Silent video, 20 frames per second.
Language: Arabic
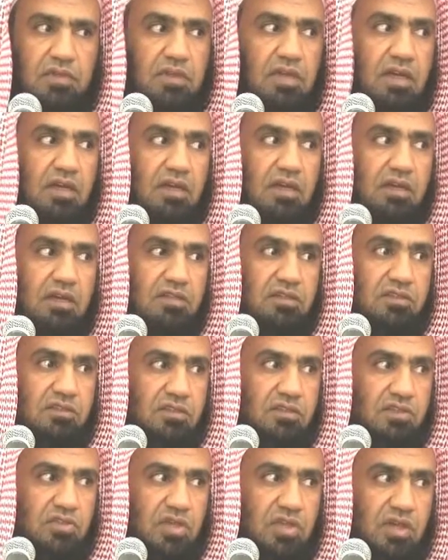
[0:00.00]
لا
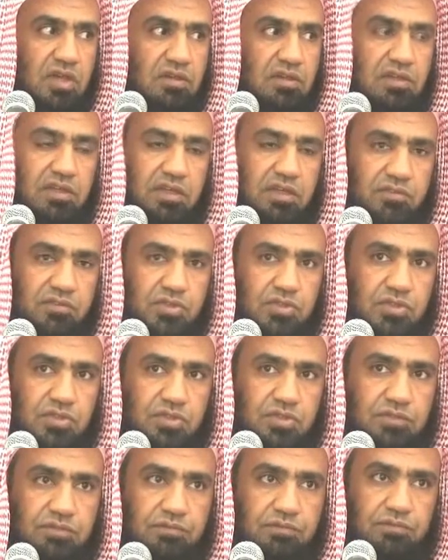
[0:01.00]
انتصار
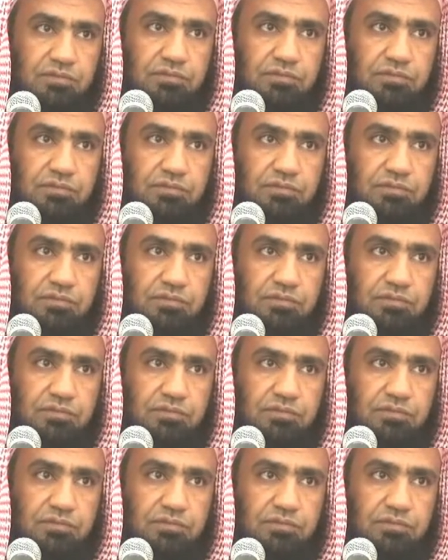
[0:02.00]
النفس